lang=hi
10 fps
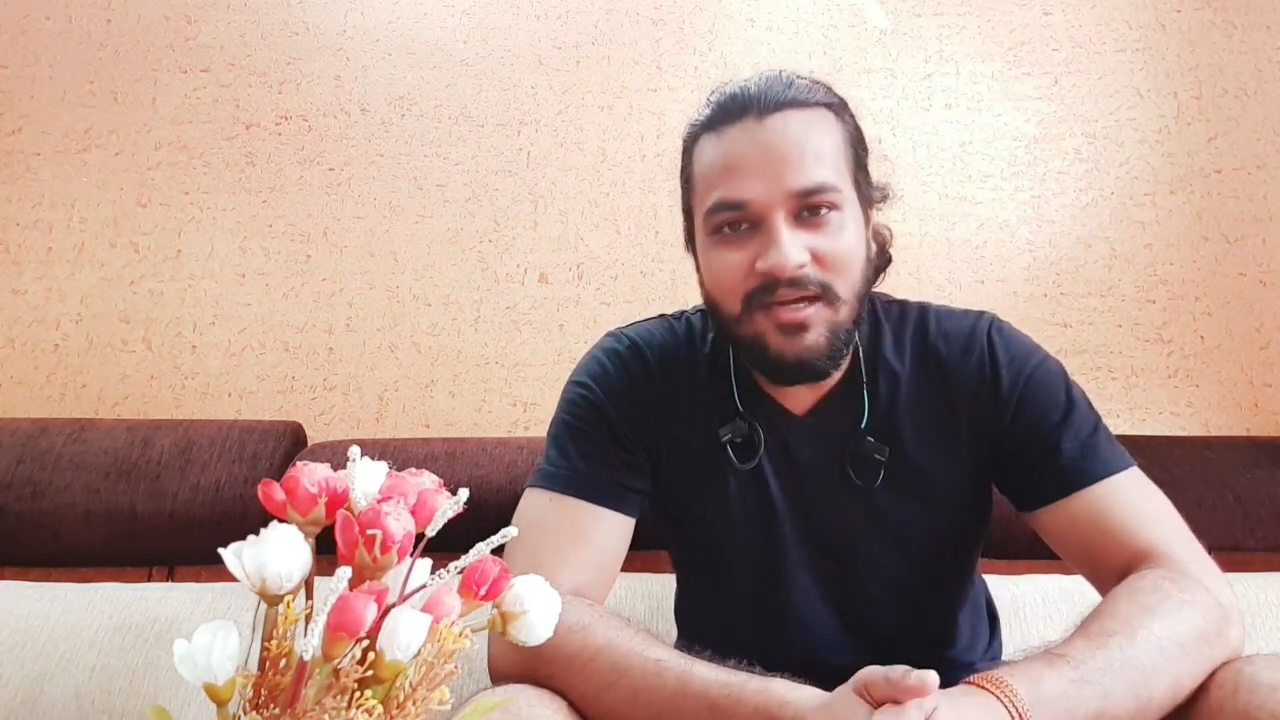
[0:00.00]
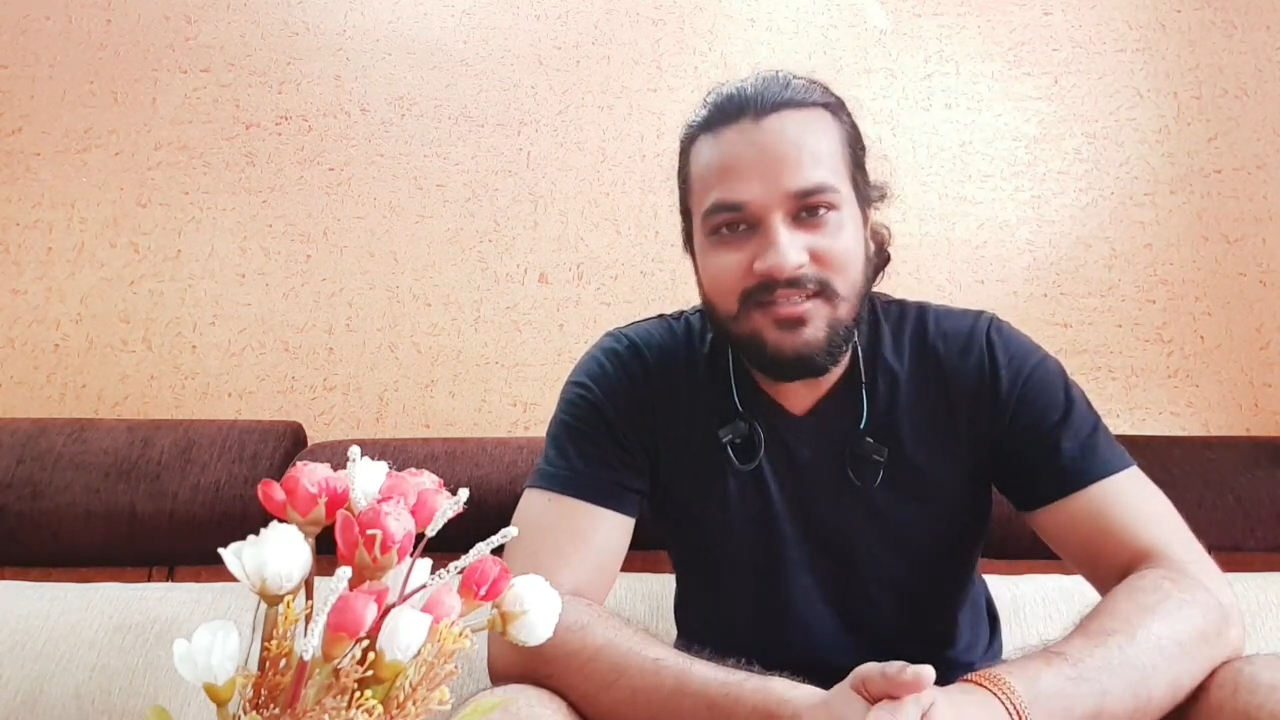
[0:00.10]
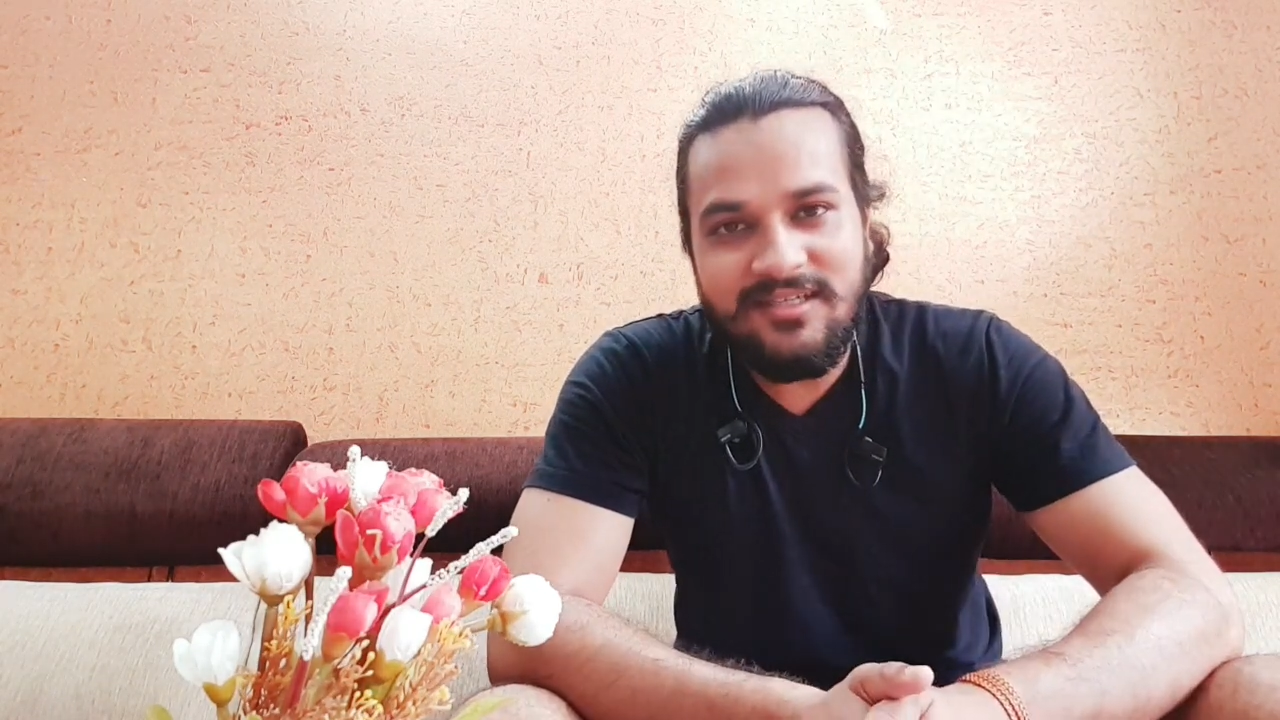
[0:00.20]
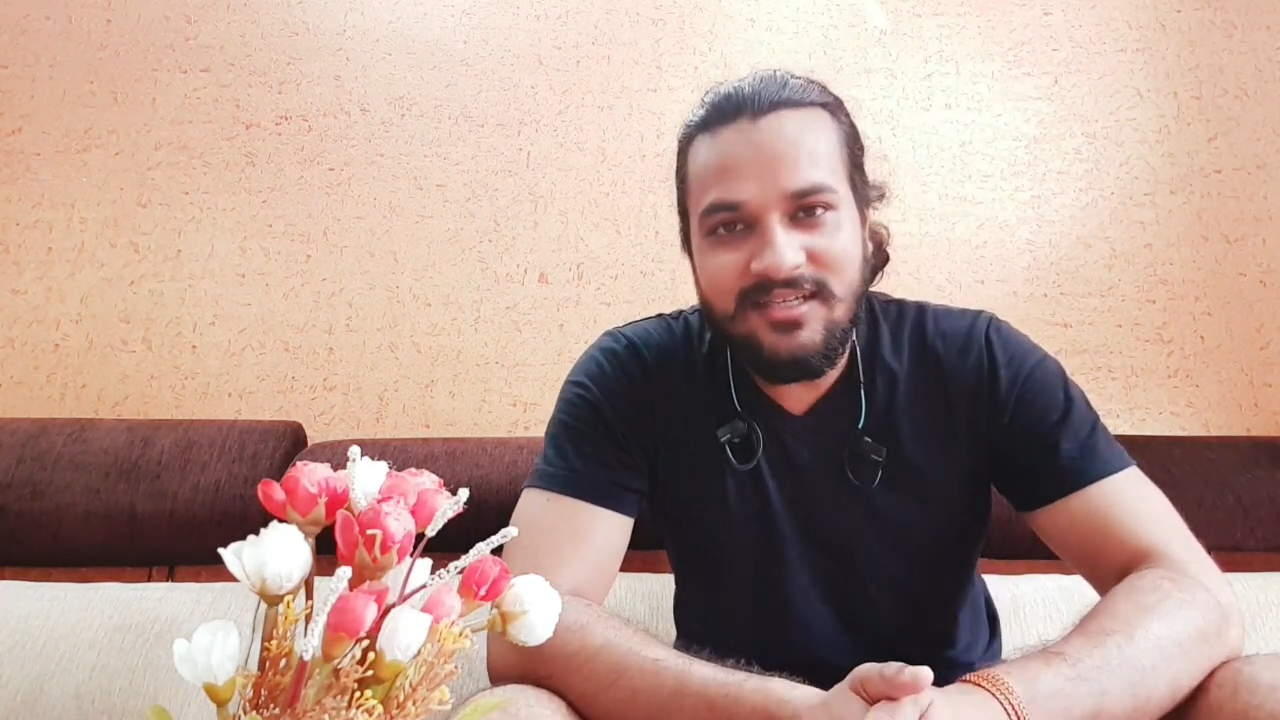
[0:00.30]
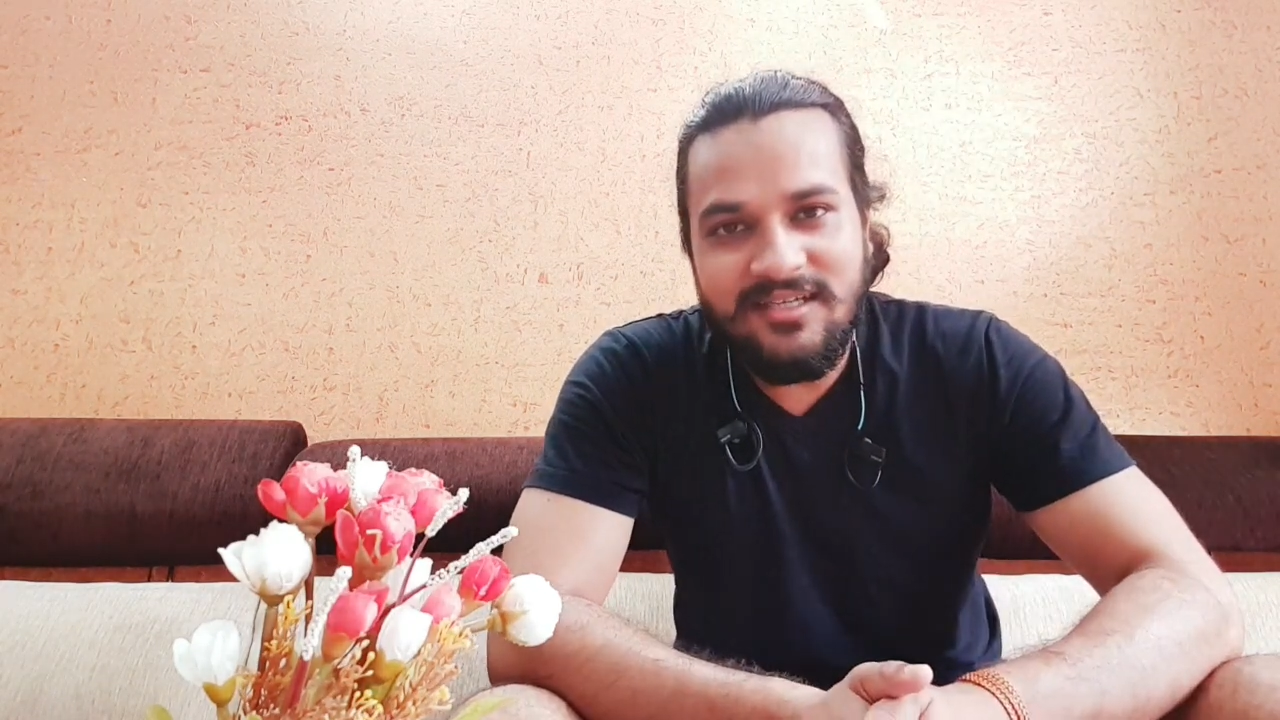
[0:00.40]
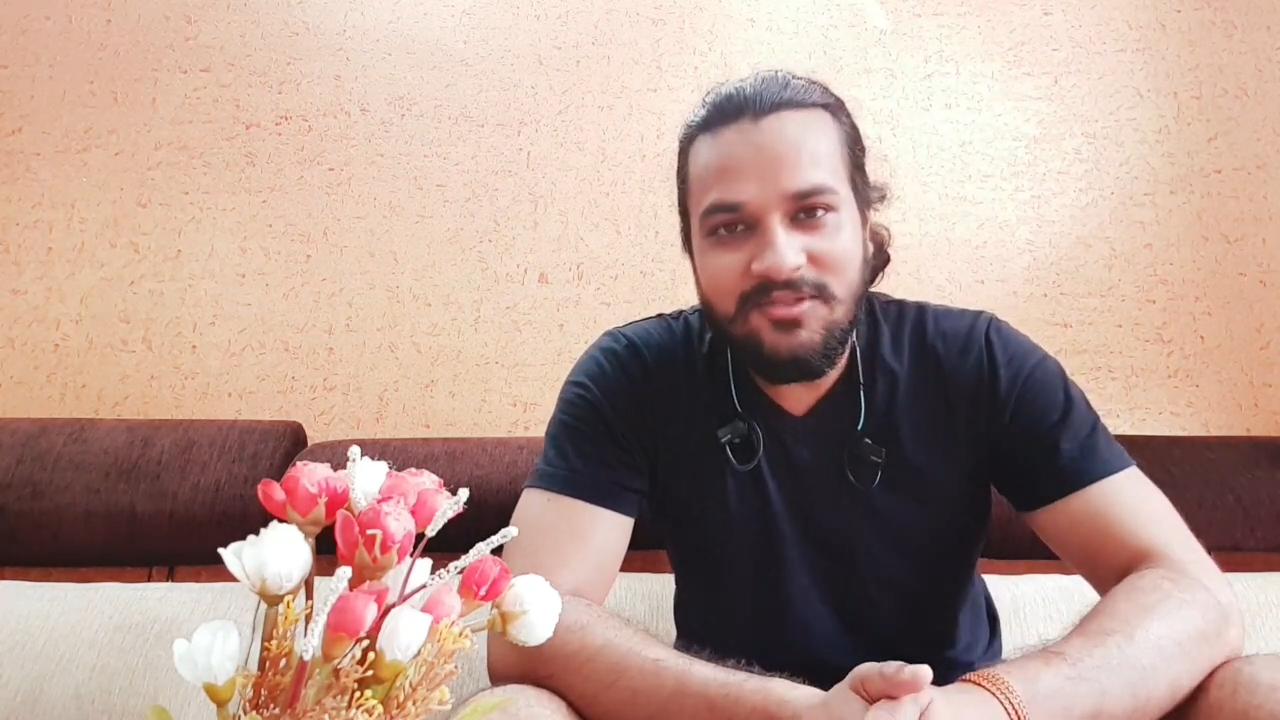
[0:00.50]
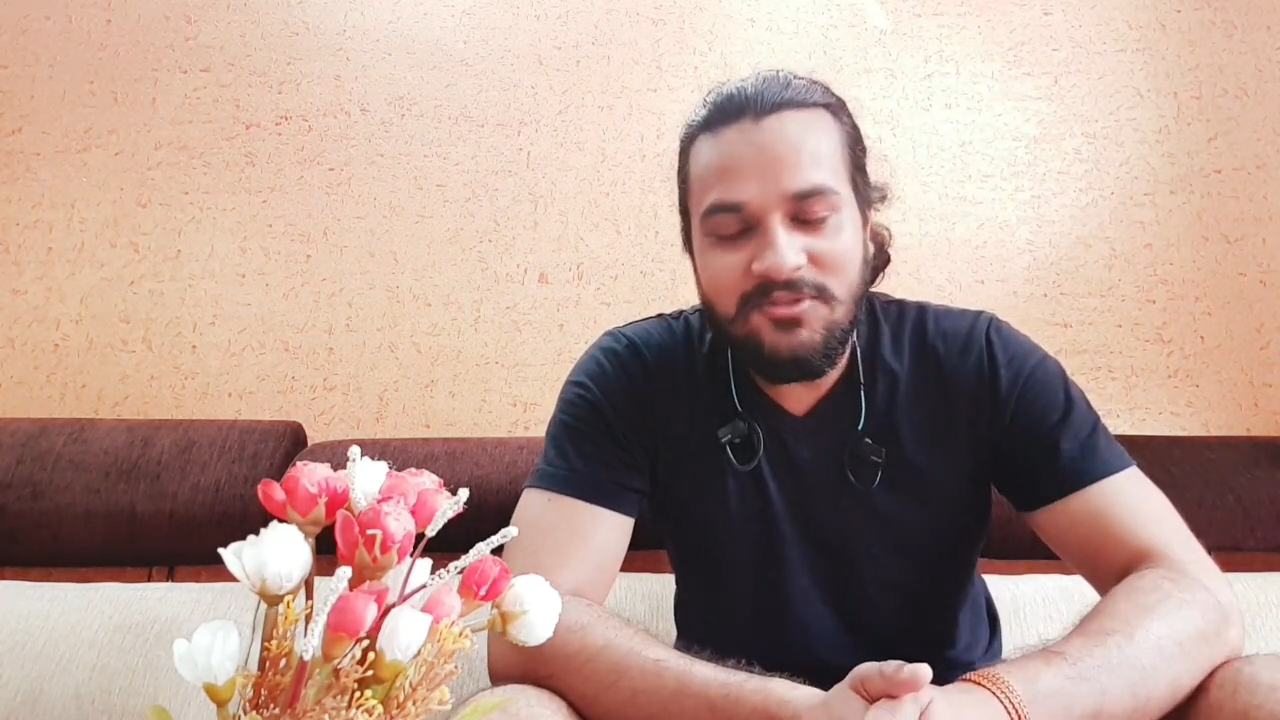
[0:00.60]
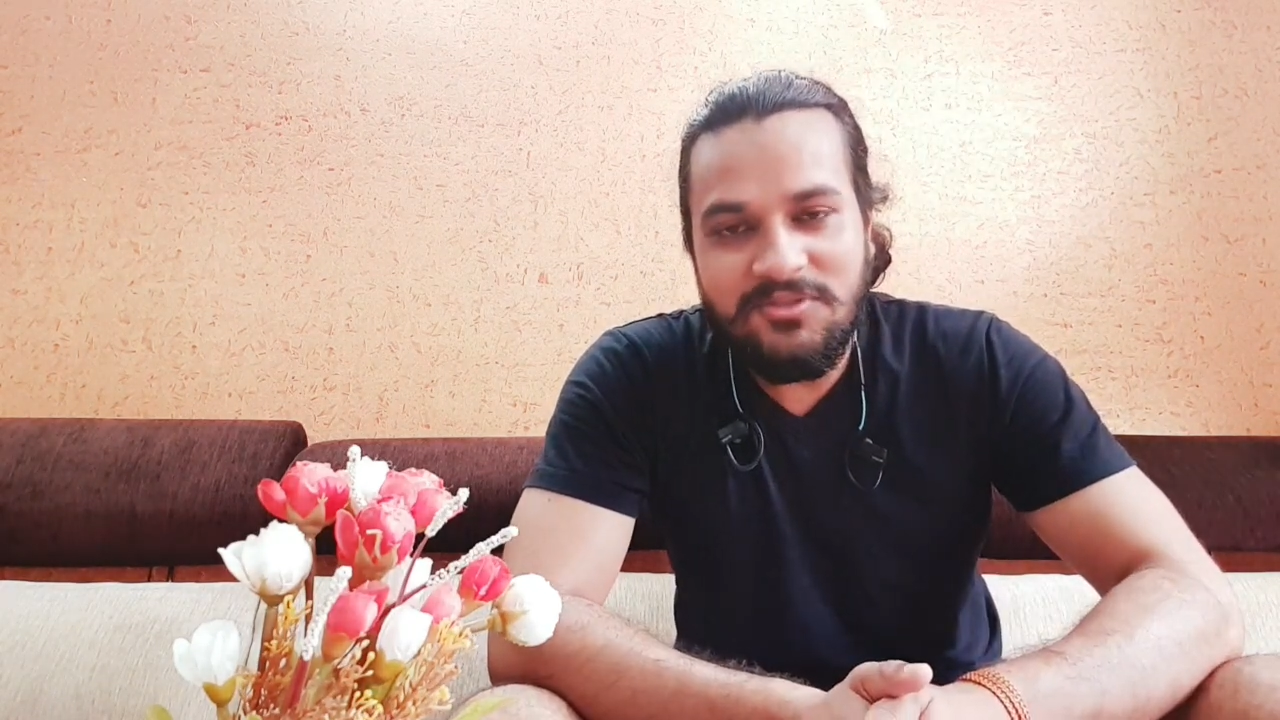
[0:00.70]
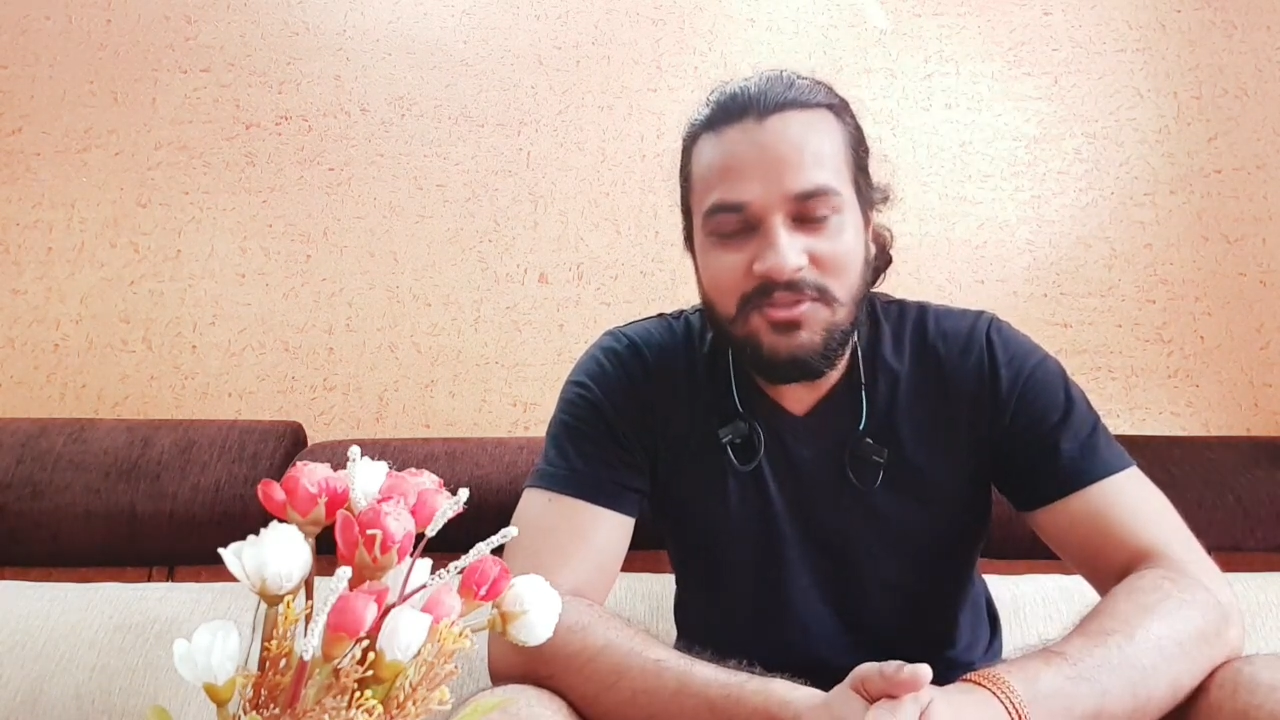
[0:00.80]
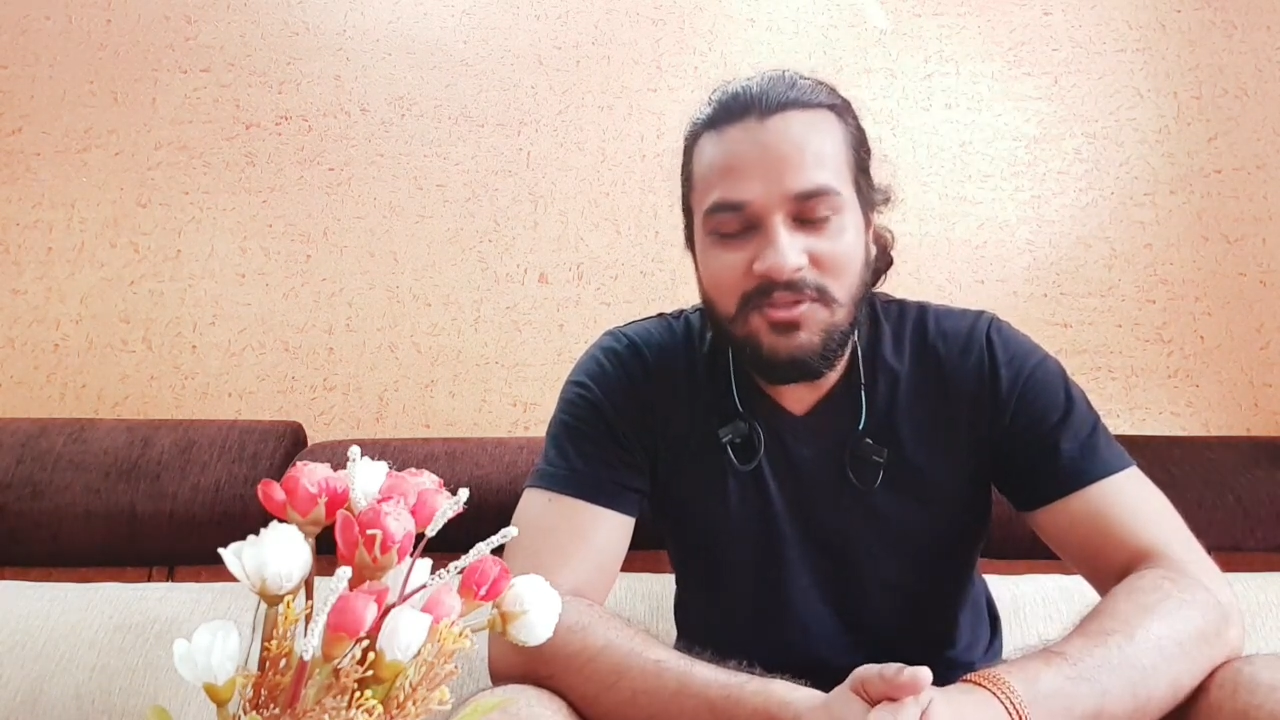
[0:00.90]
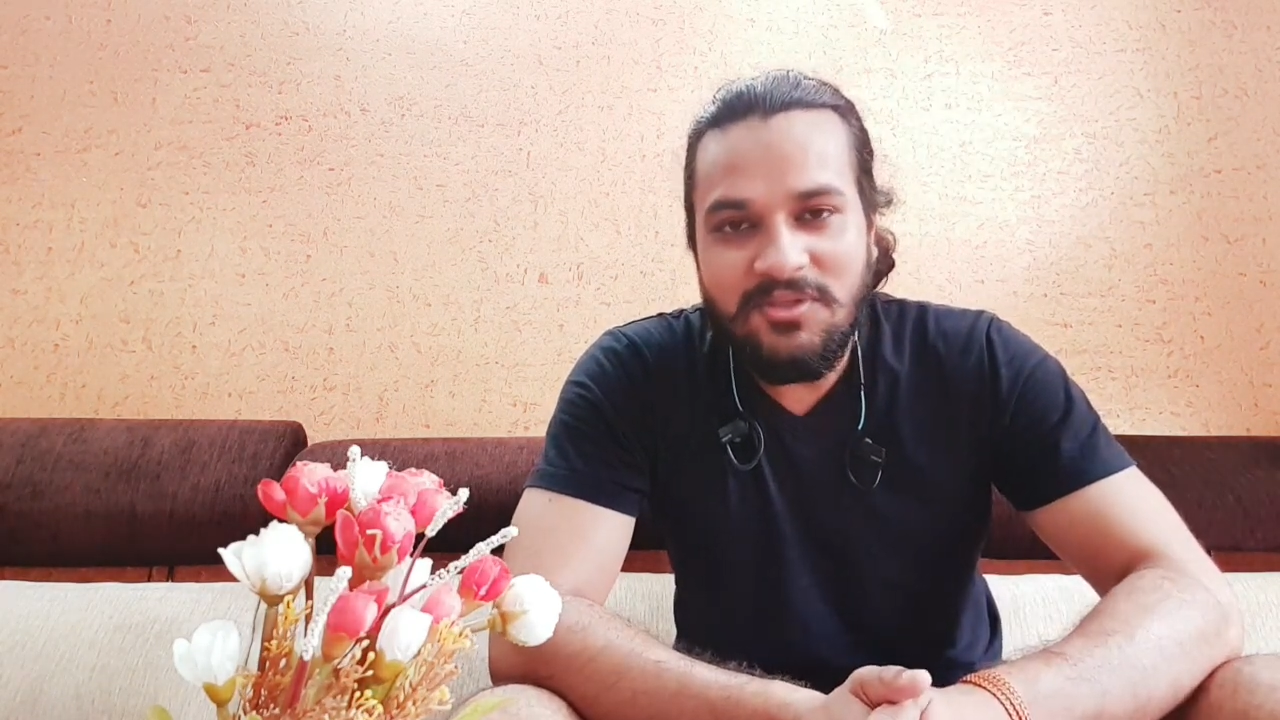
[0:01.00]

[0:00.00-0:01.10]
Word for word: बात कर रहे हैं दोस्तों